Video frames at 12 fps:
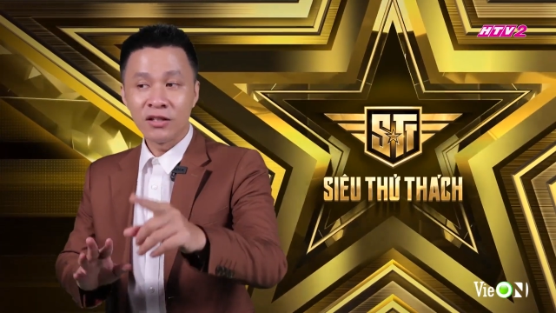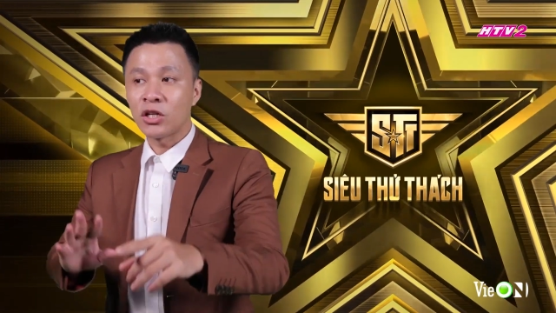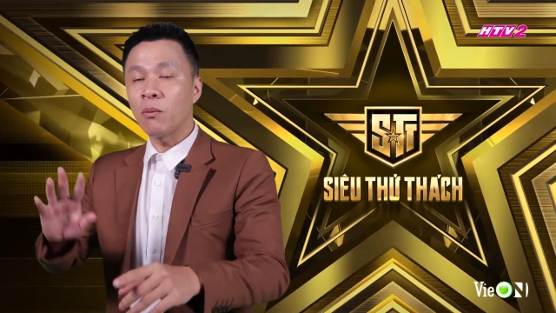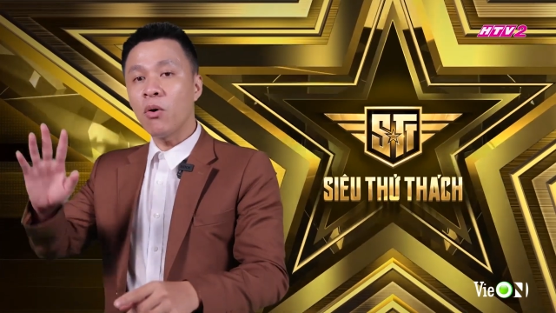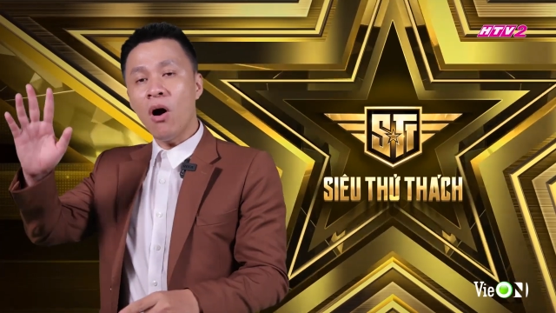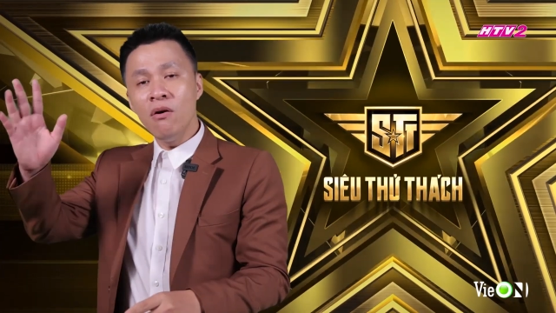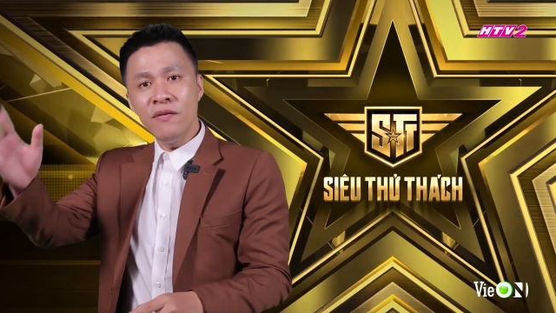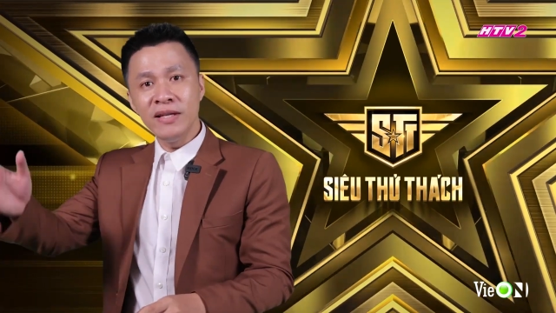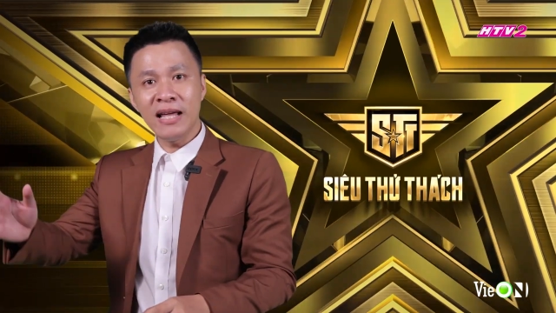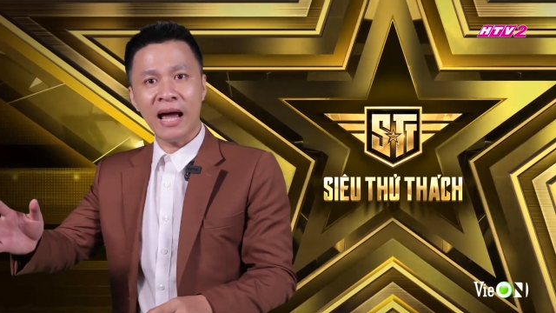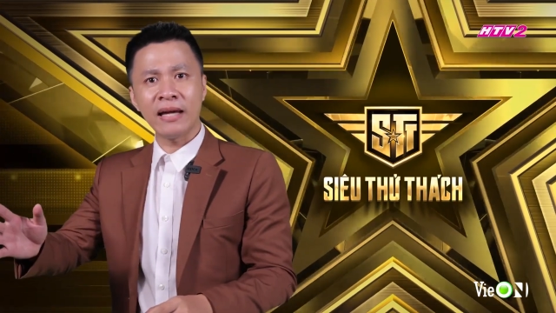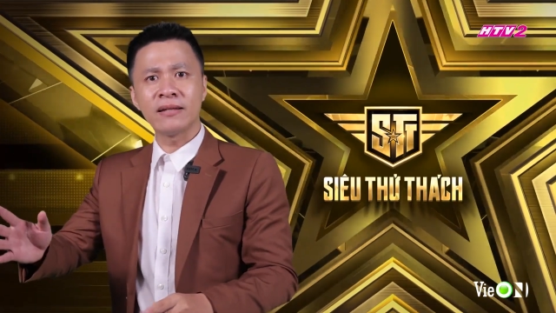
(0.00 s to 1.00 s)
Trong đó ứng
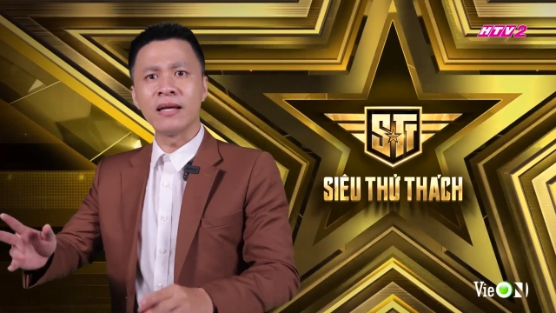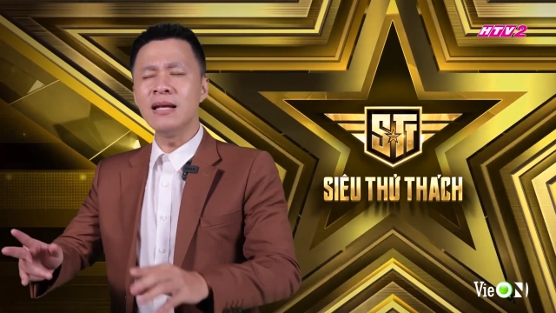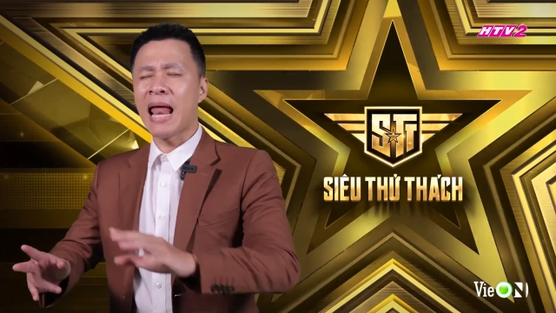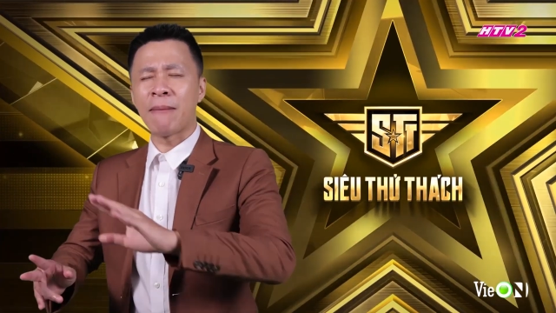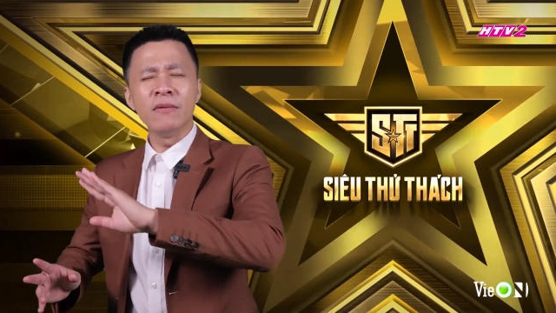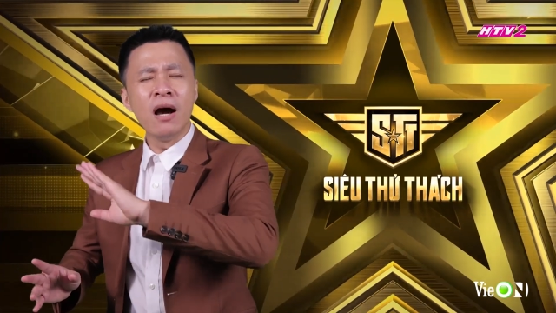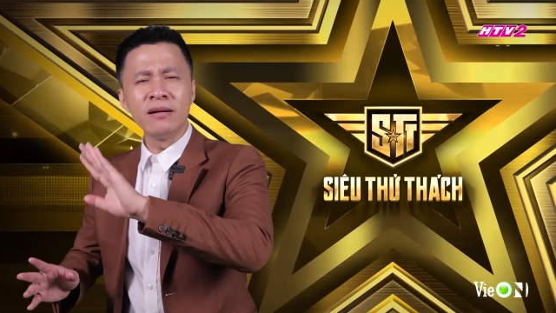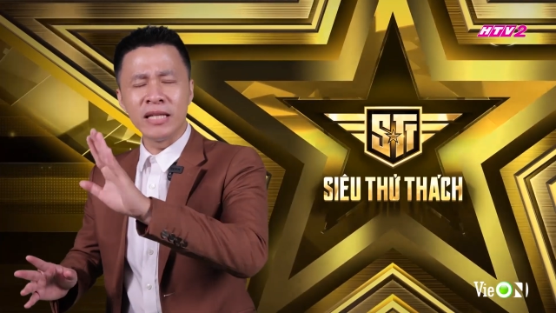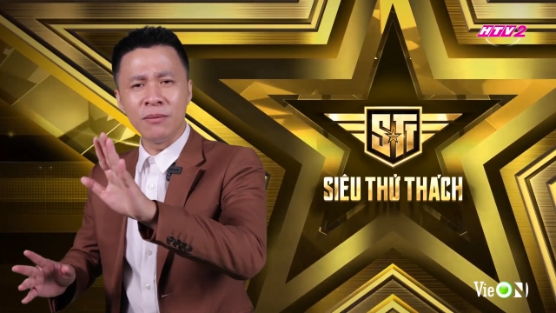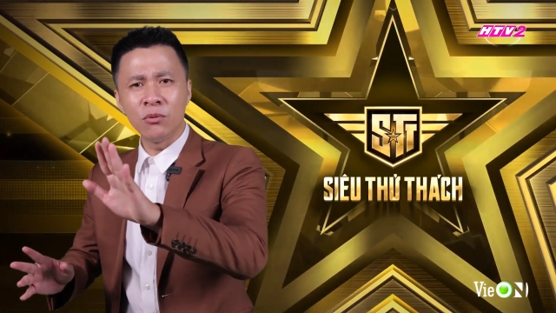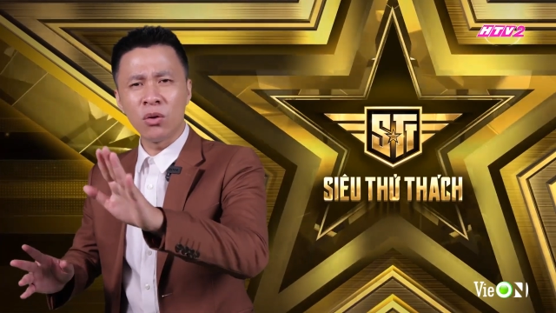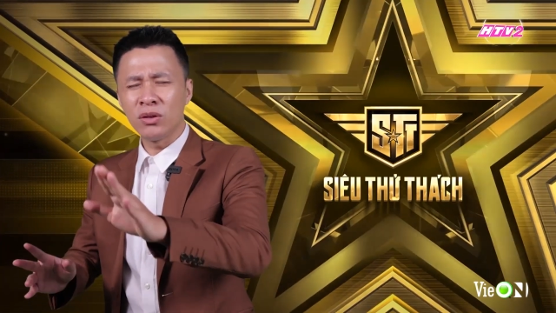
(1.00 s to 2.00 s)
viên thứ hai chỉ làm đơn
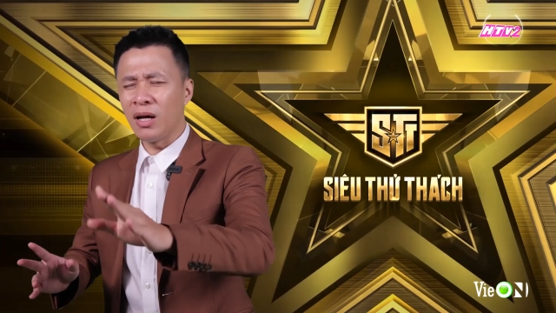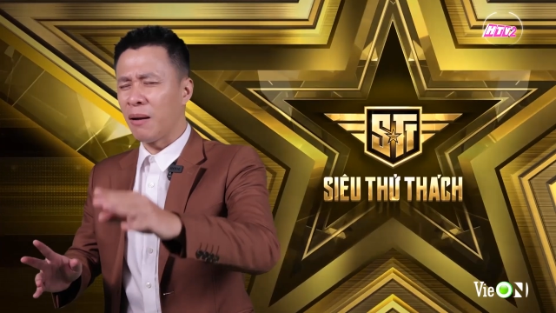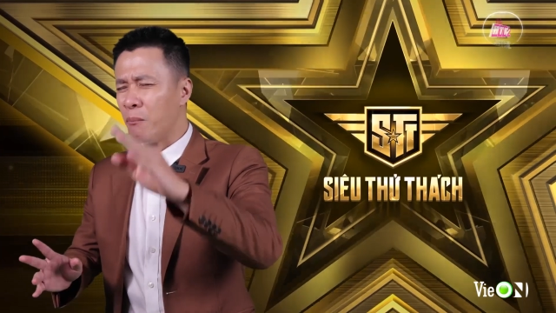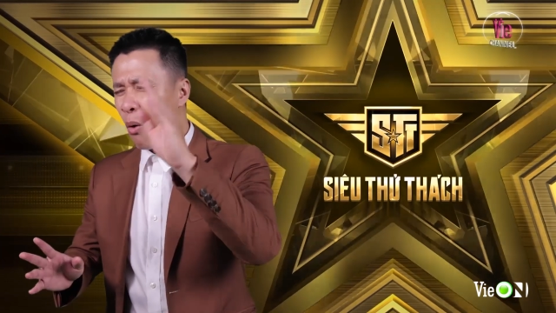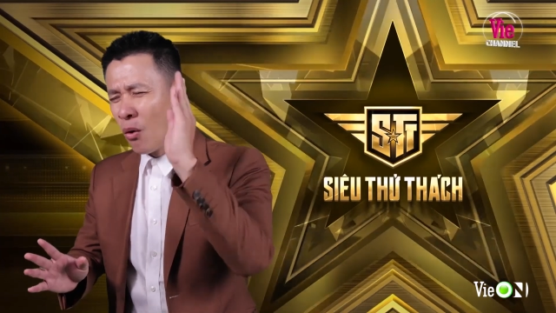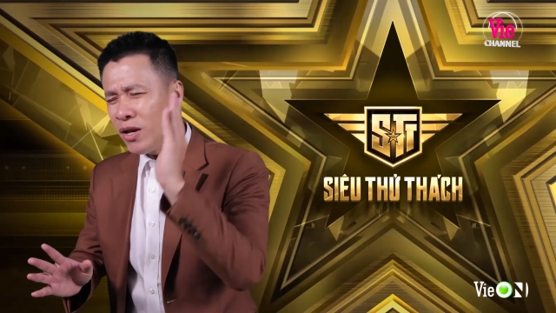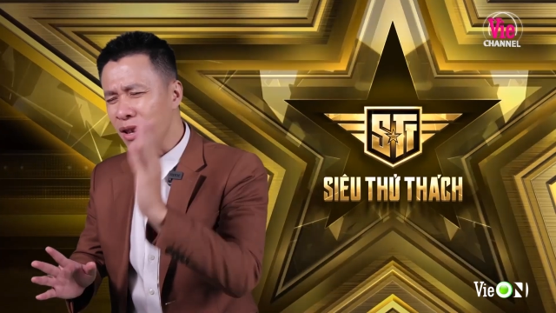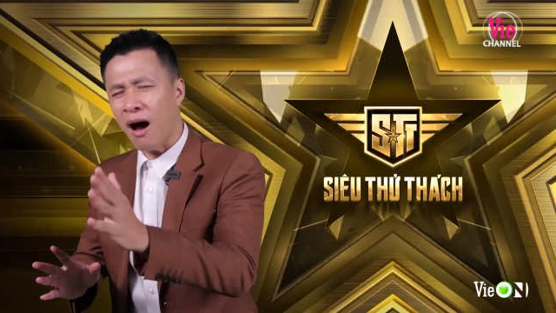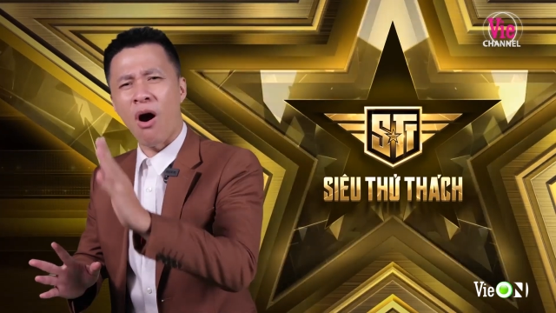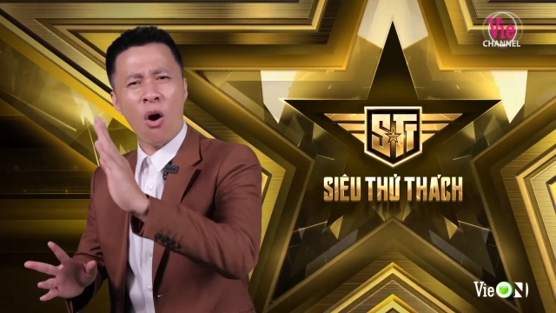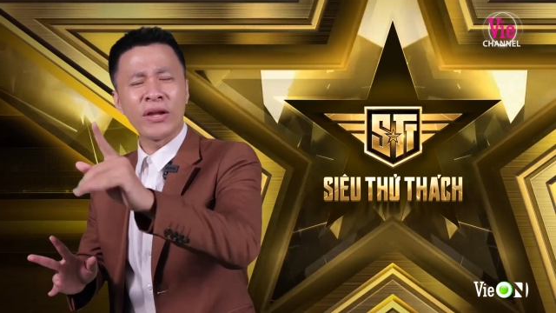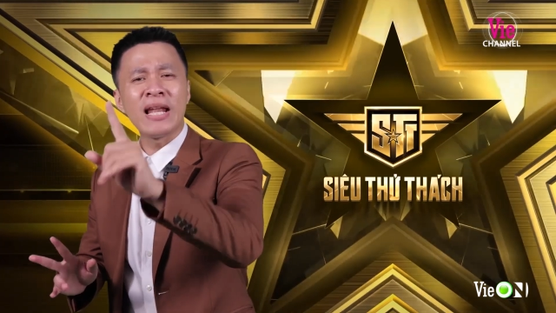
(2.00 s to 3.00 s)
nhiệm thôi, tức là mỗi
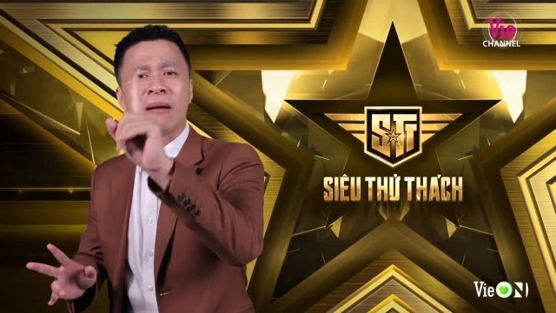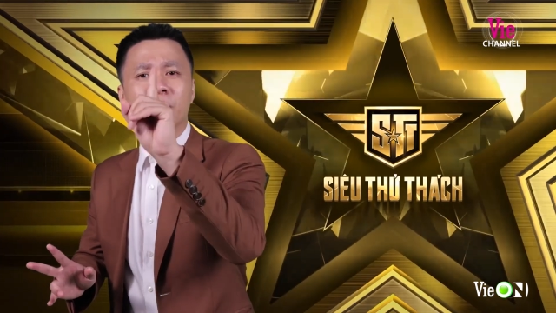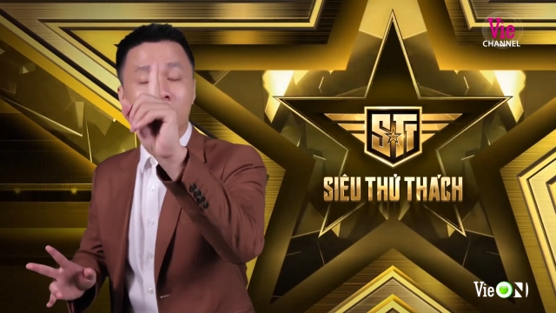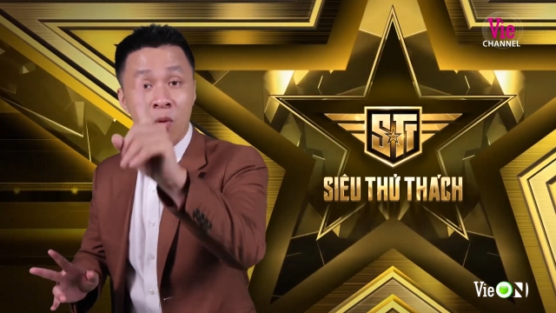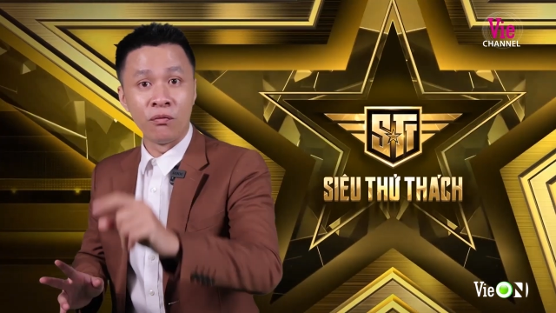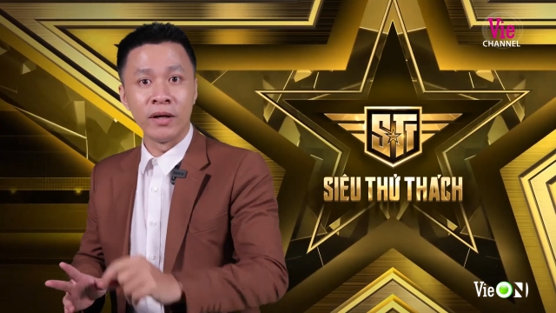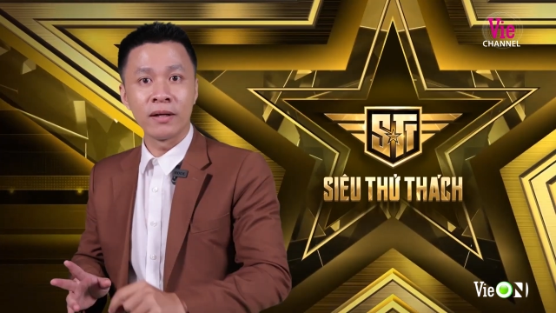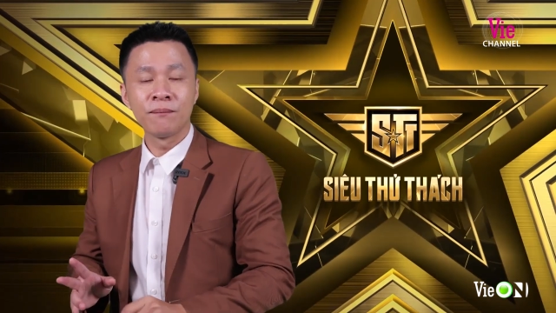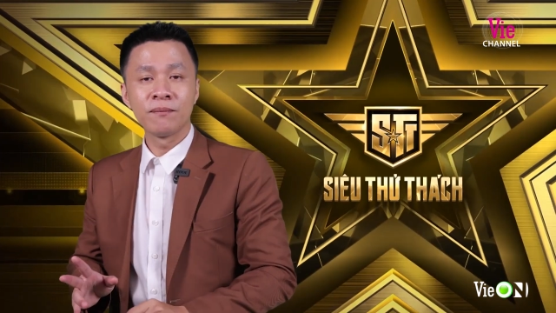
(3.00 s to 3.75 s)
lần họ chỉ làm được một việc.